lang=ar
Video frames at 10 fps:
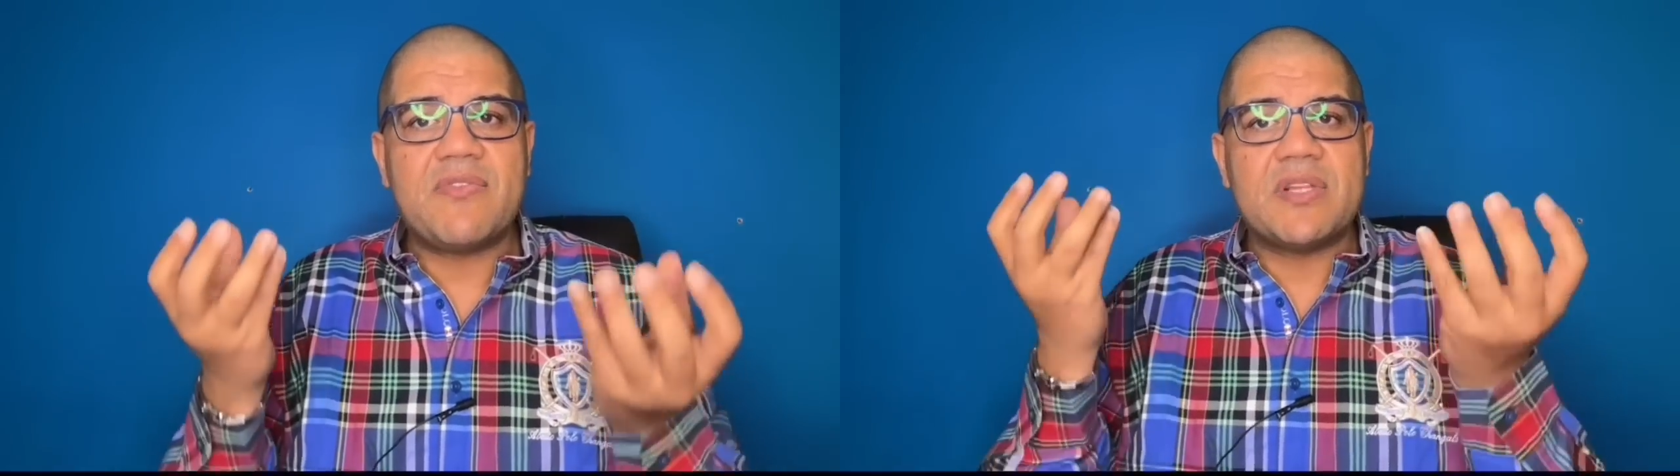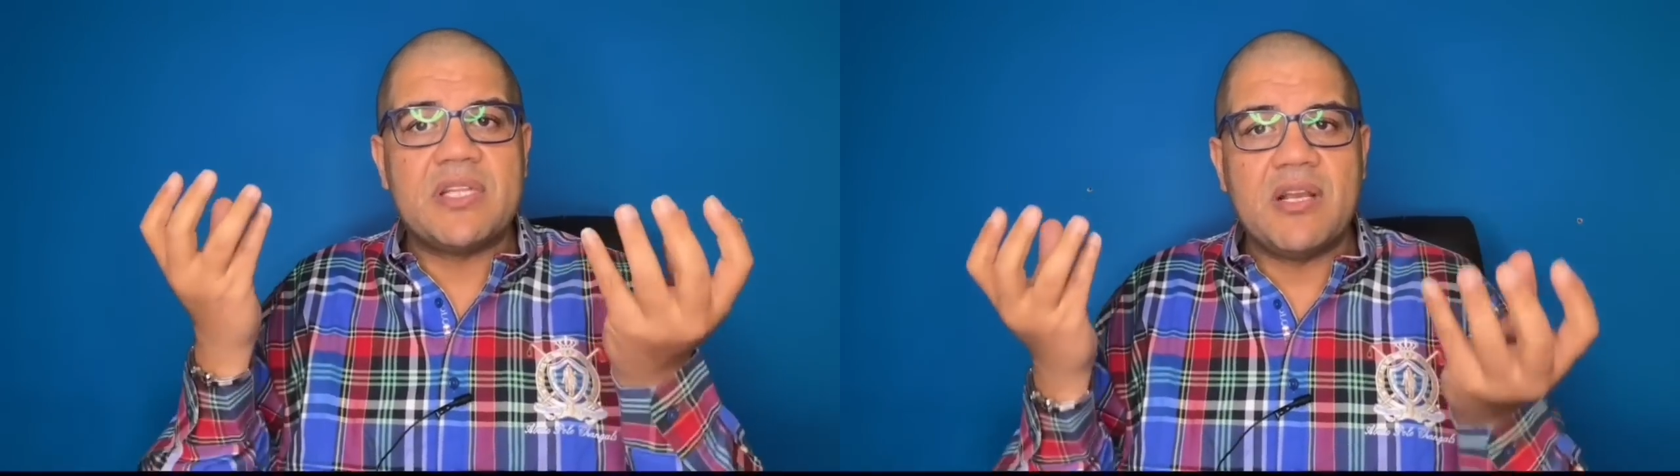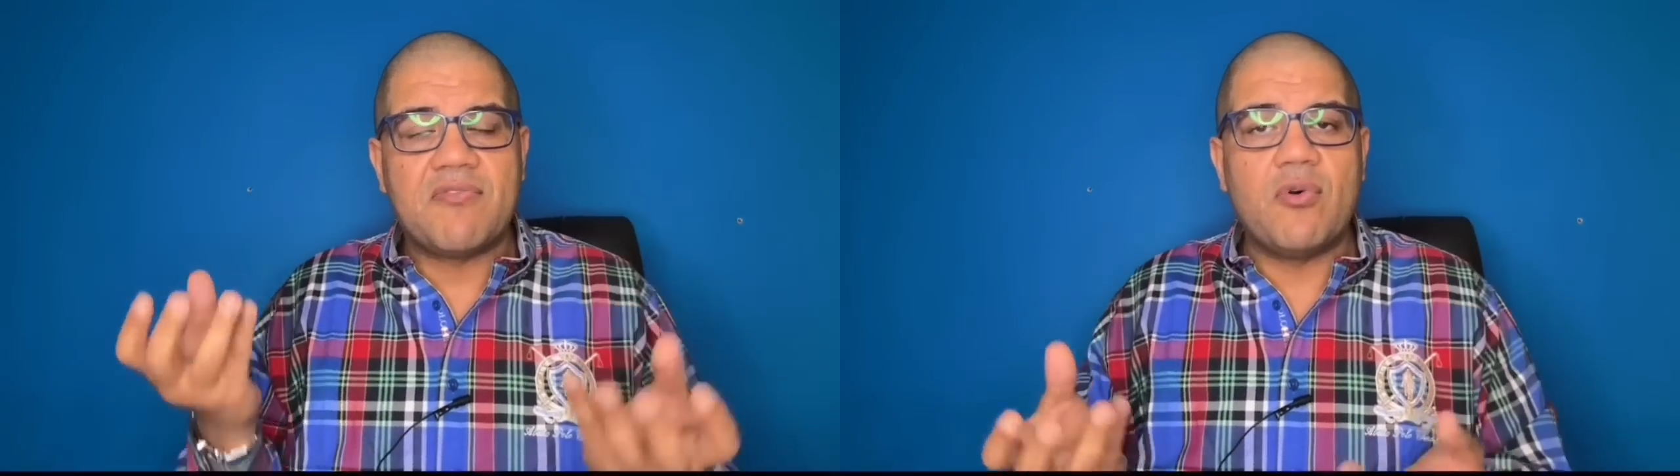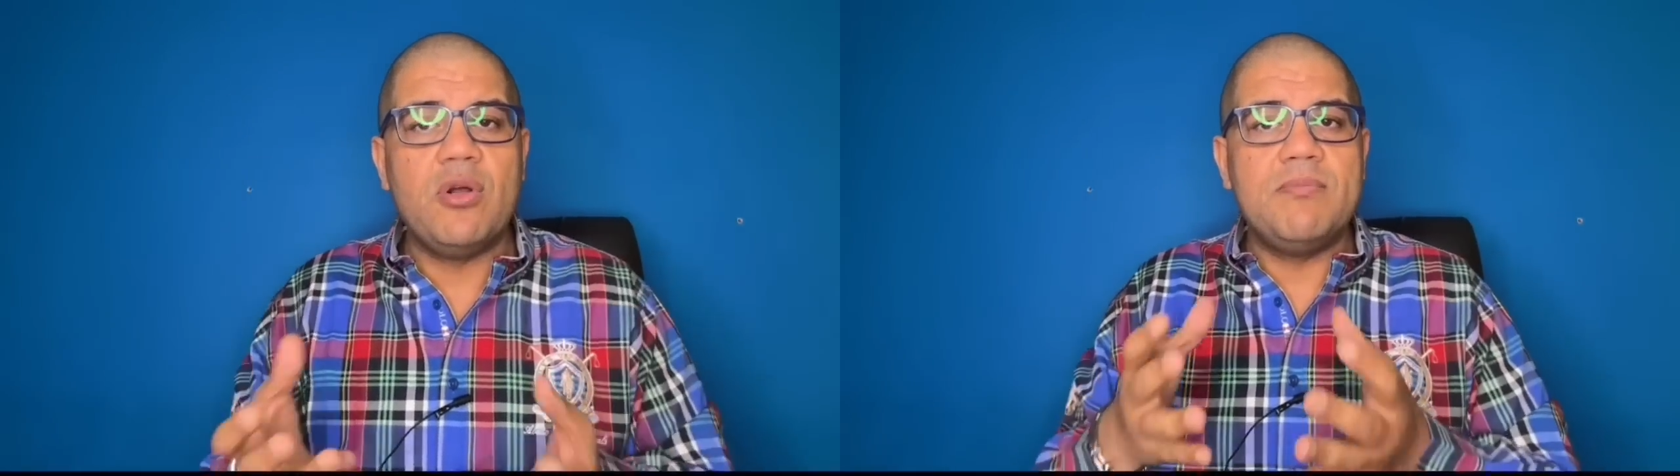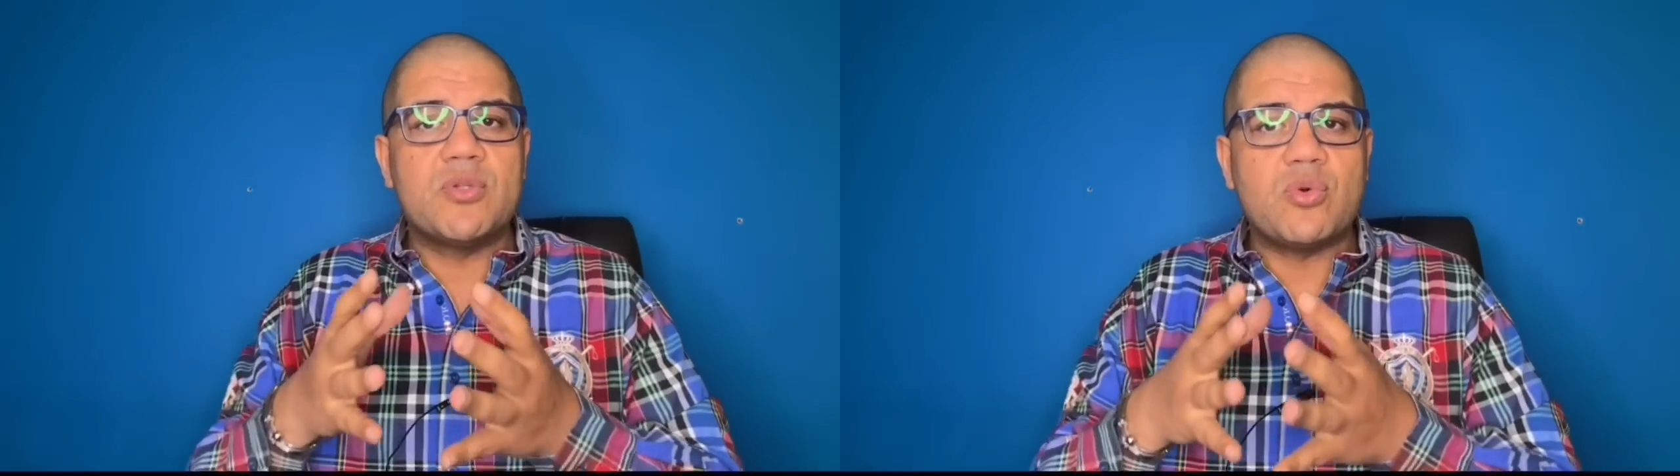في
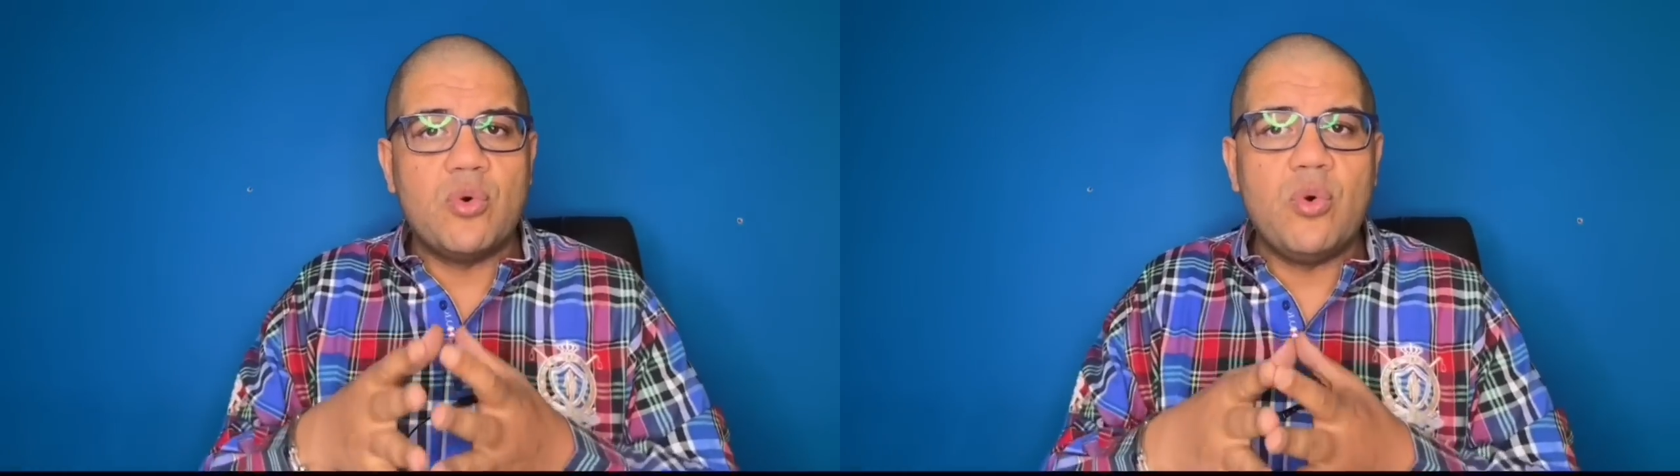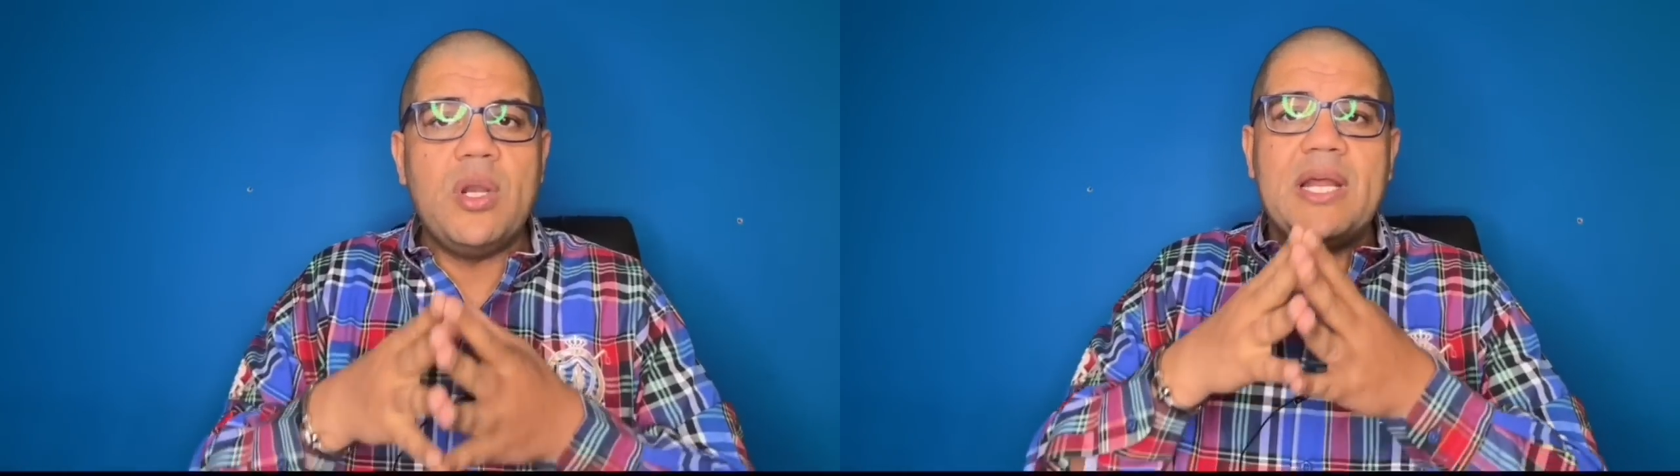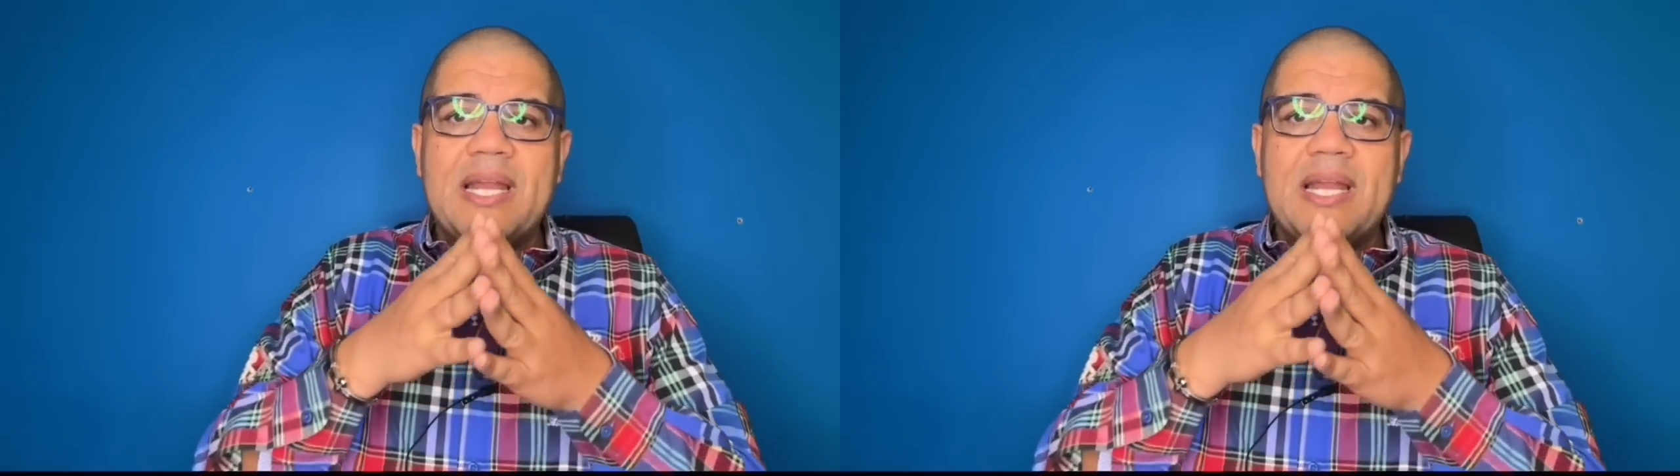التليفون بتقول